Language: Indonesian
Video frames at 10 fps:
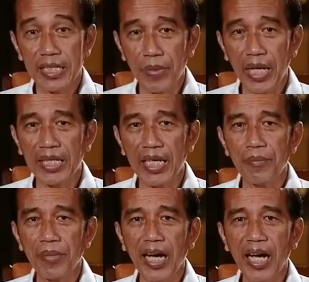di
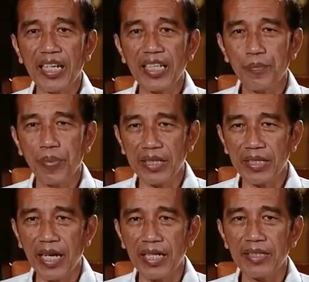mana
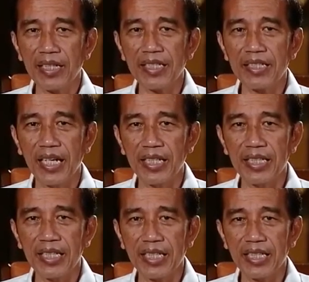mengakibatkan
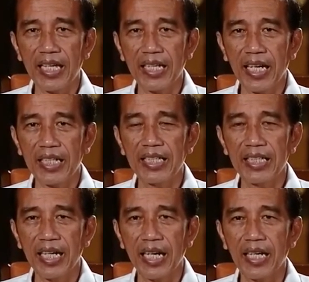terjadi kenaikan
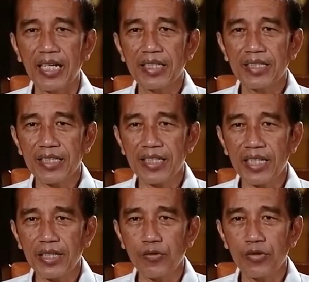hingga
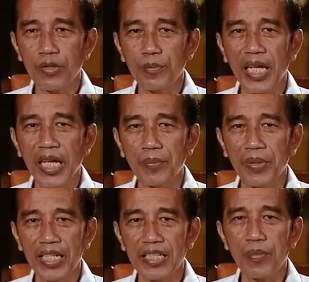119
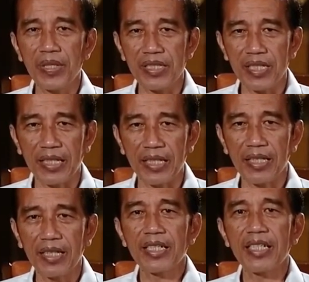
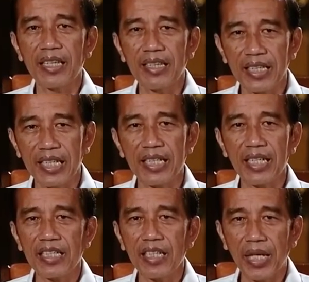persen dan
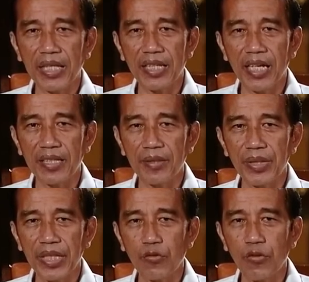tingkat kematian
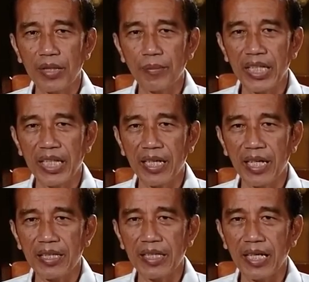mingguan
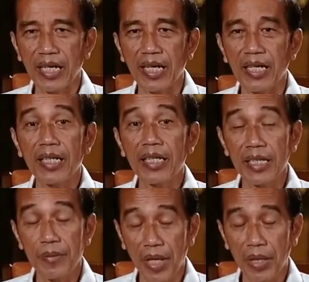meningkat hingga
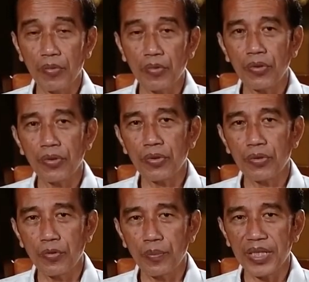
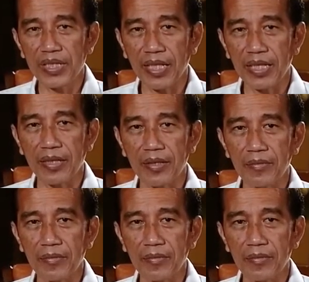57 persen.